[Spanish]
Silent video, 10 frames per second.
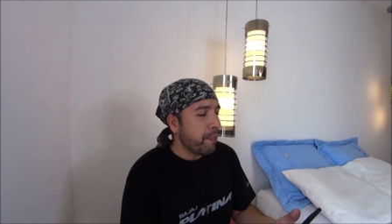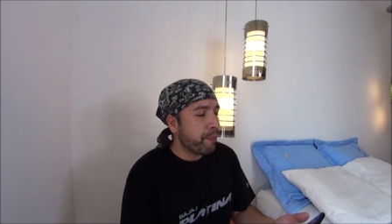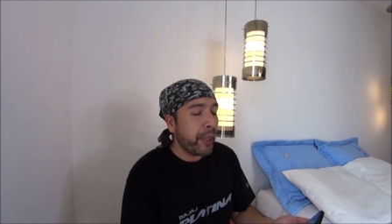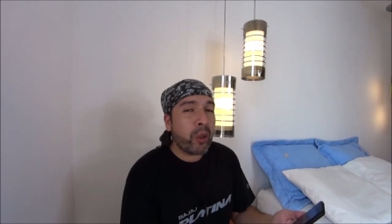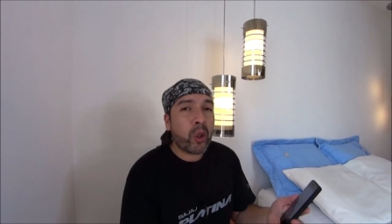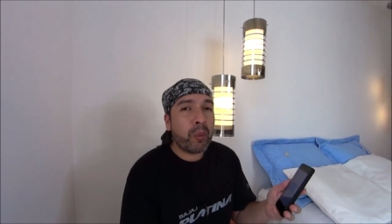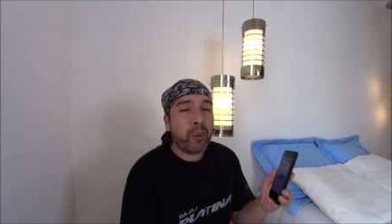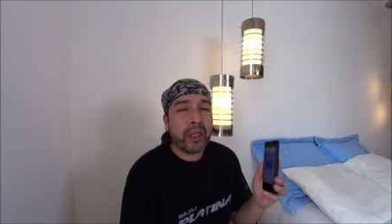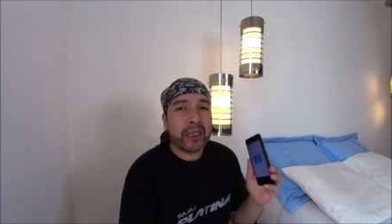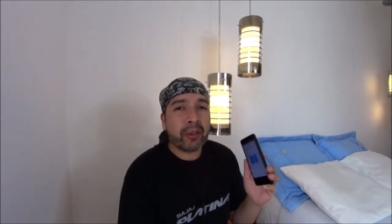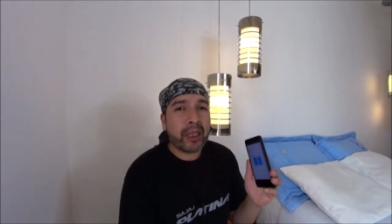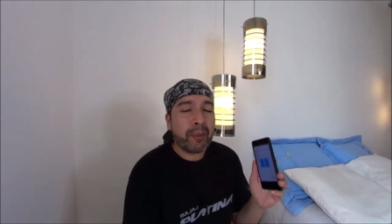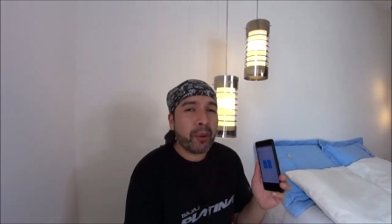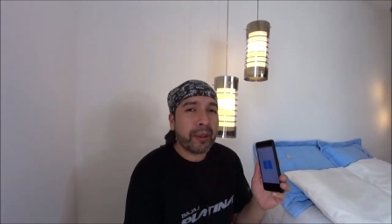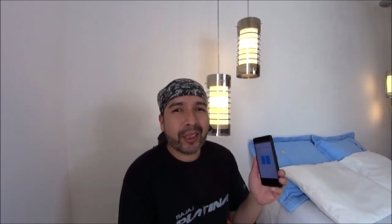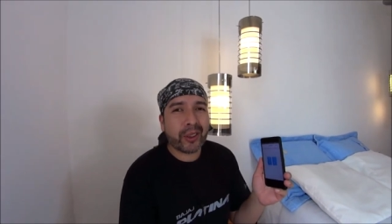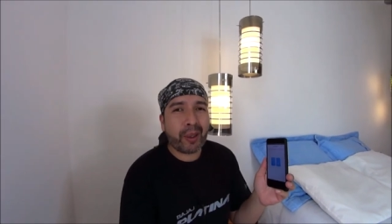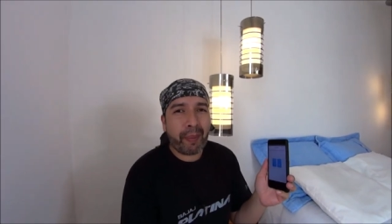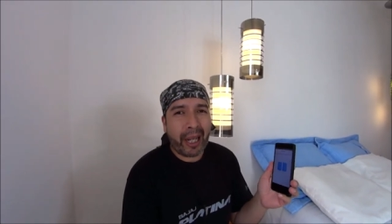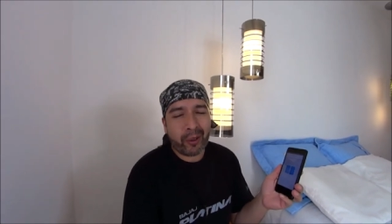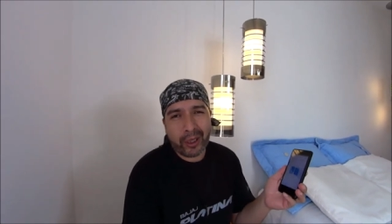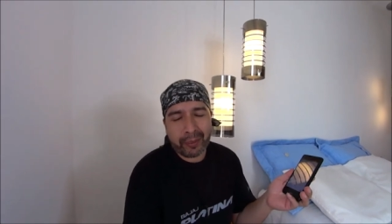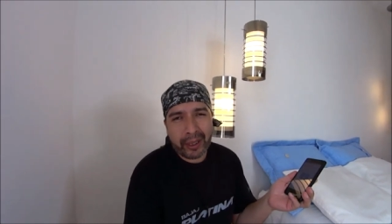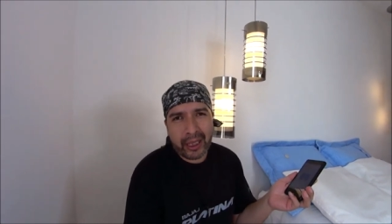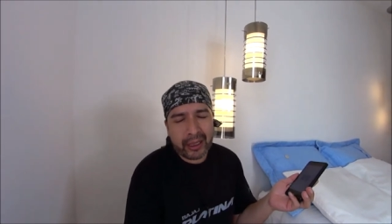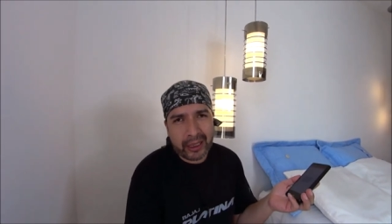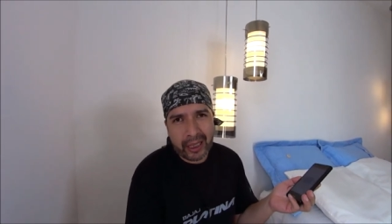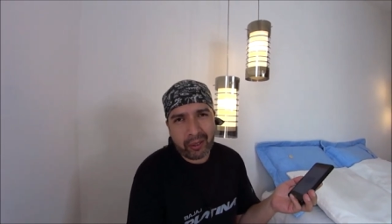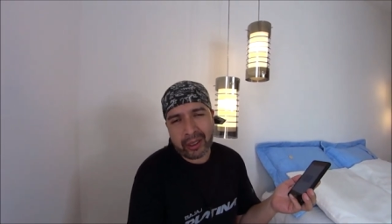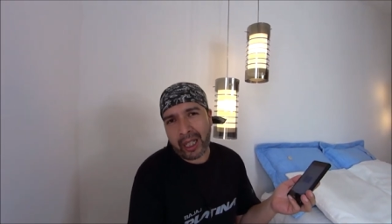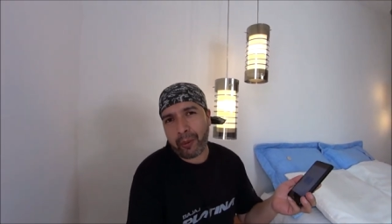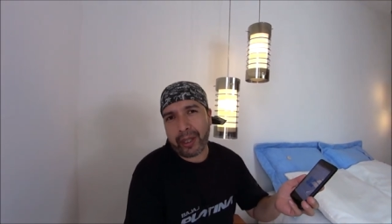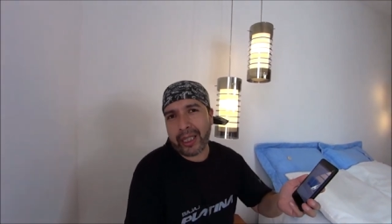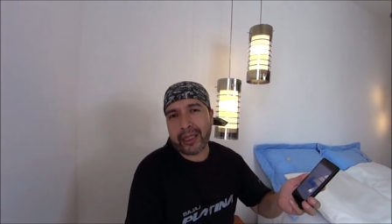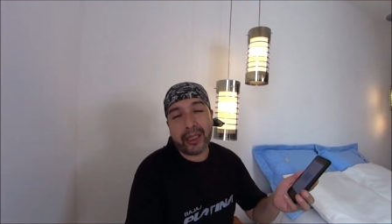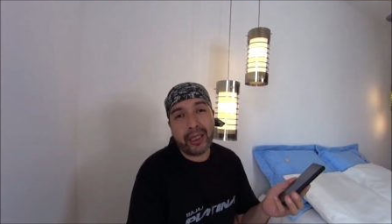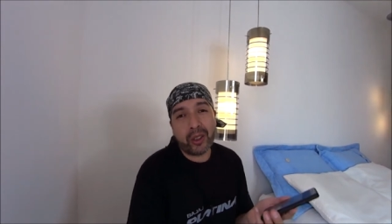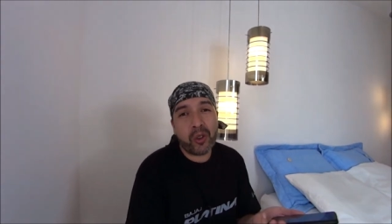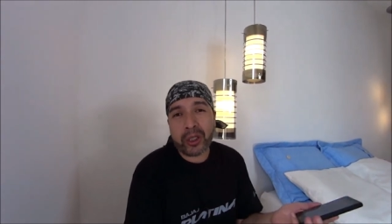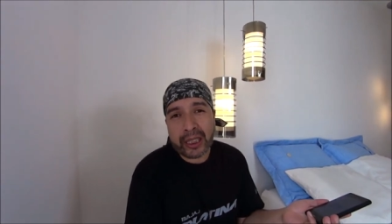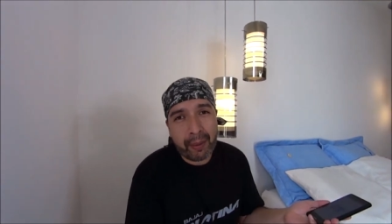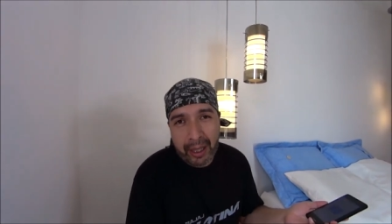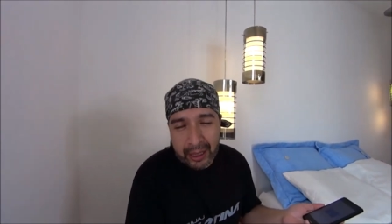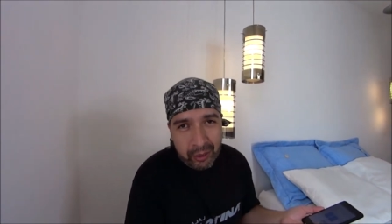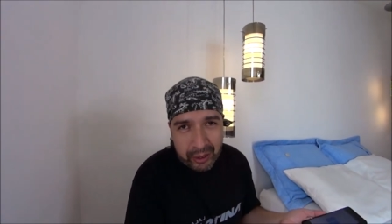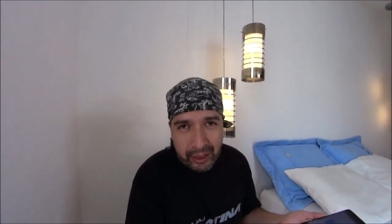Pero como el instructivo de estos apagadores viene en chino, en taiwanés, y yo no sé hablar esos